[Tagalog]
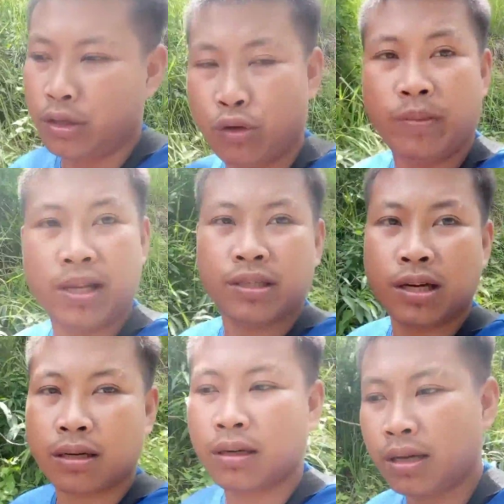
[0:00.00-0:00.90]
yung male
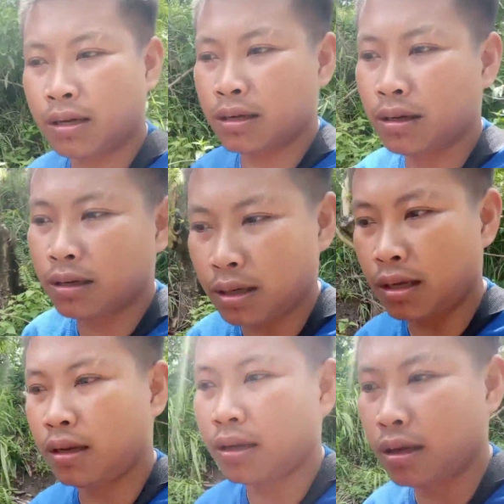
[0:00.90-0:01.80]
jack ng
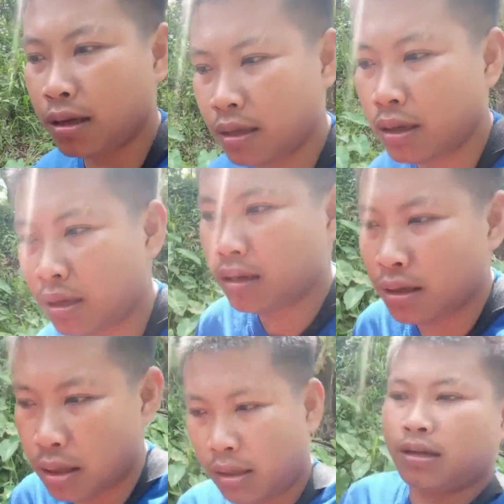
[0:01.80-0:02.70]
uh,
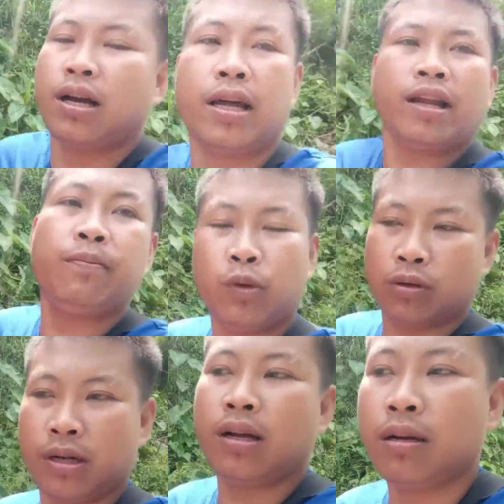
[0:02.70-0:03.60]

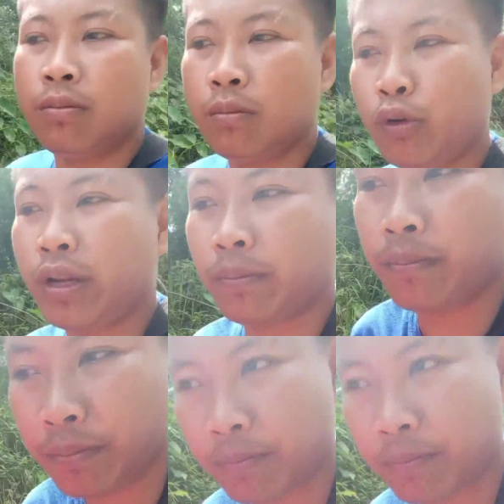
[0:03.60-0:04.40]
adapter ng modem